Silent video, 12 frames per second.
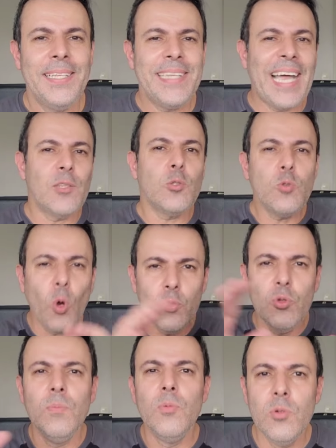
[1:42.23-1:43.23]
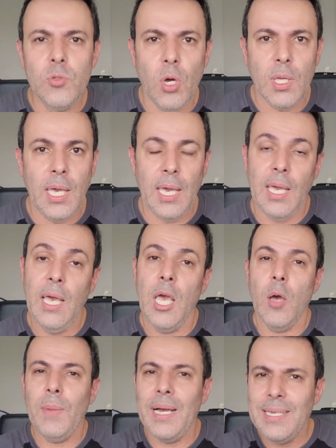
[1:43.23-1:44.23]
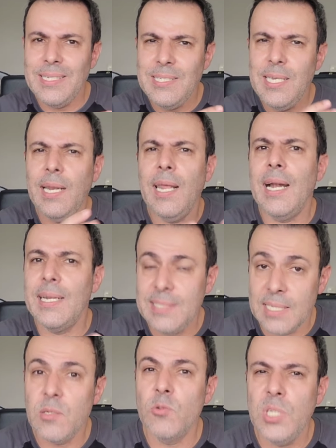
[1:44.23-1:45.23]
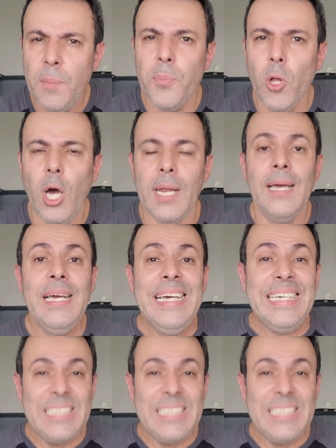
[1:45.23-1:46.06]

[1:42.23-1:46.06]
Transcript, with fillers: Tá todo mundo ok. É uma generalização simplória.